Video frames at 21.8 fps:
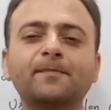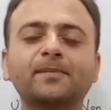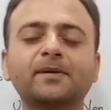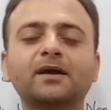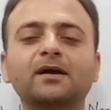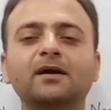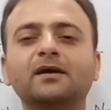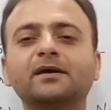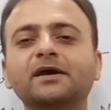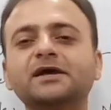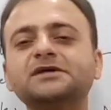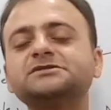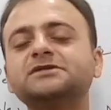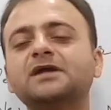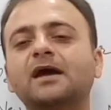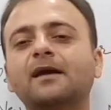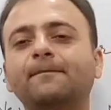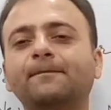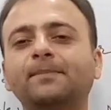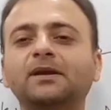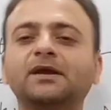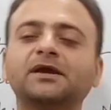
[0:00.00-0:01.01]
आपके
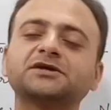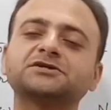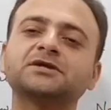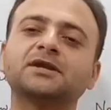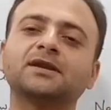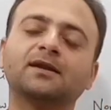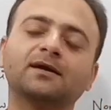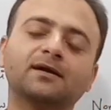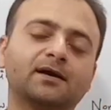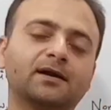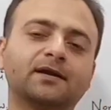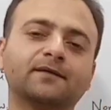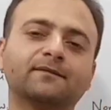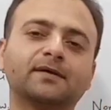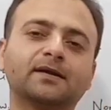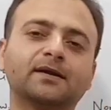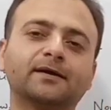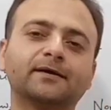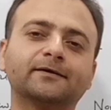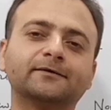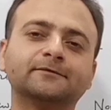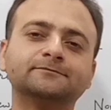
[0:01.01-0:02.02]
अंगेस्ट एप्लीकेशन लगाने
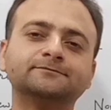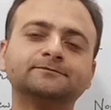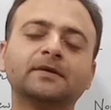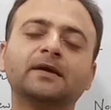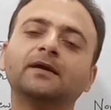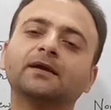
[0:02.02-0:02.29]
वाला है